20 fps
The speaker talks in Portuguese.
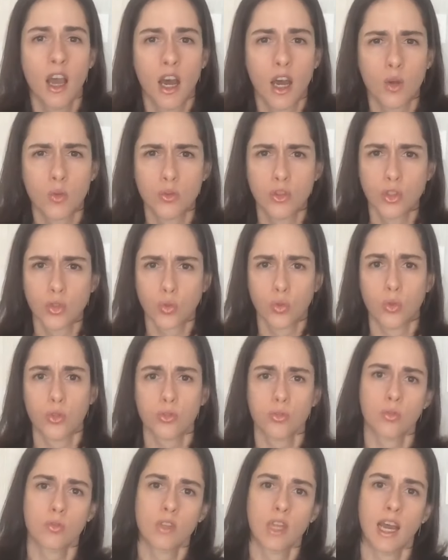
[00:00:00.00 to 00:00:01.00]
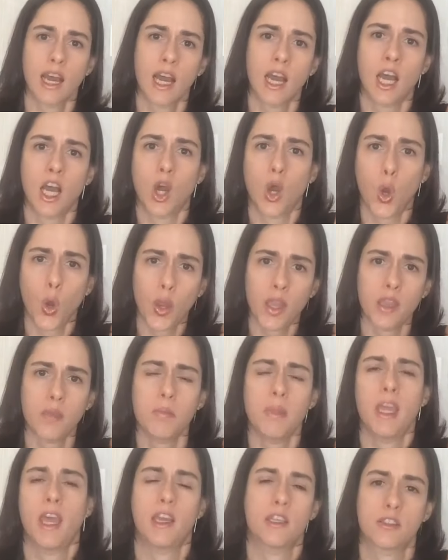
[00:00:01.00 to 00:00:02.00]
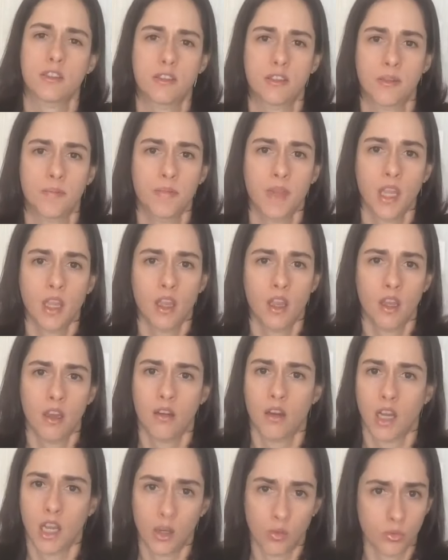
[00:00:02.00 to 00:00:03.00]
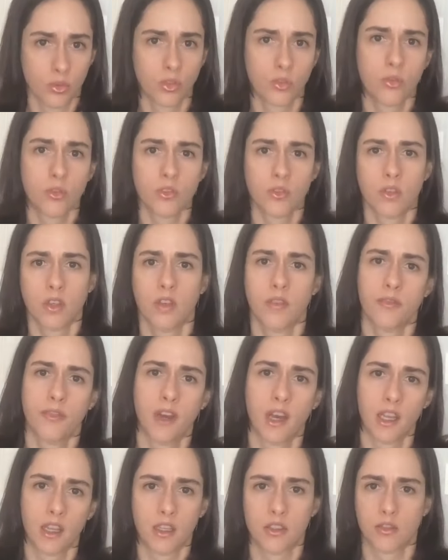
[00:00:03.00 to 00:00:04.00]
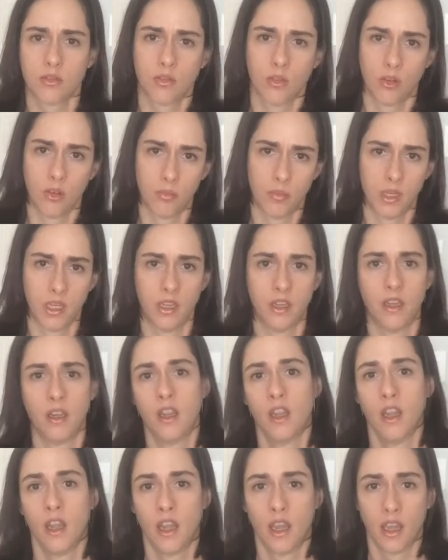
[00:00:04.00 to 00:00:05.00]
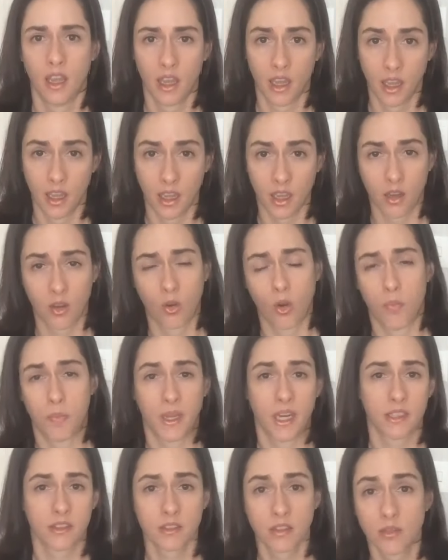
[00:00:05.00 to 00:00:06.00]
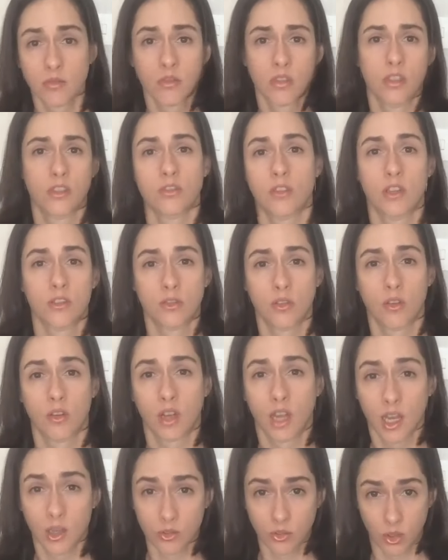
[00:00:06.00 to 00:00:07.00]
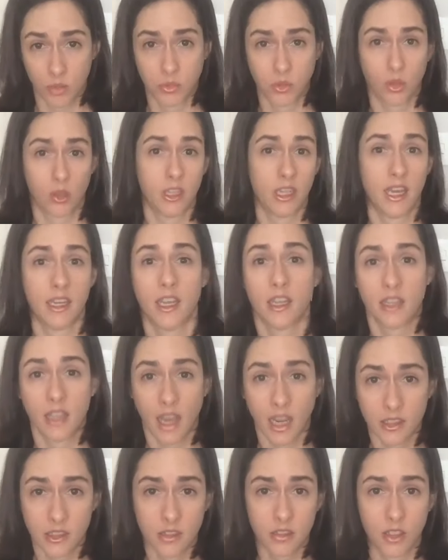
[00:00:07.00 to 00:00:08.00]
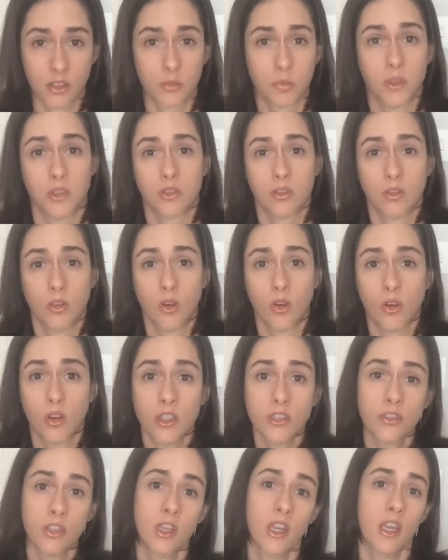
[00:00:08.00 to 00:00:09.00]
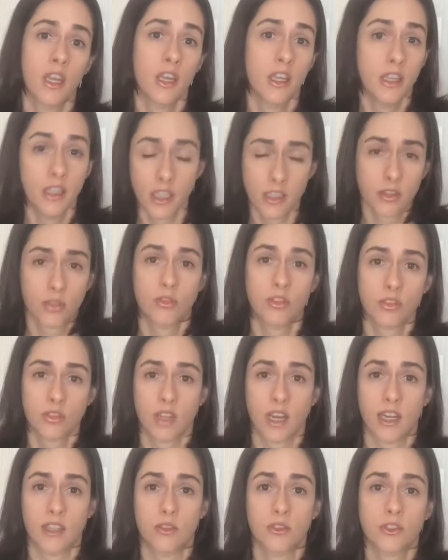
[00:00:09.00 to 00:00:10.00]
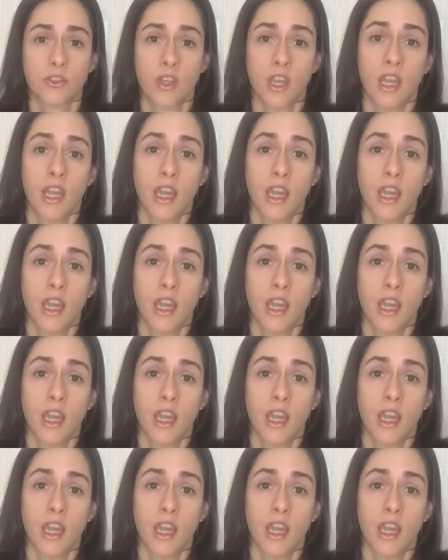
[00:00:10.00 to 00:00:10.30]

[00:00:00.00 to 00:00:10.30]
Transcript: ao discurso da OMS, é, um discurso que fala sobre é, cooperação transnacional, sobre solidariedade entre as pessoas e entre os estados.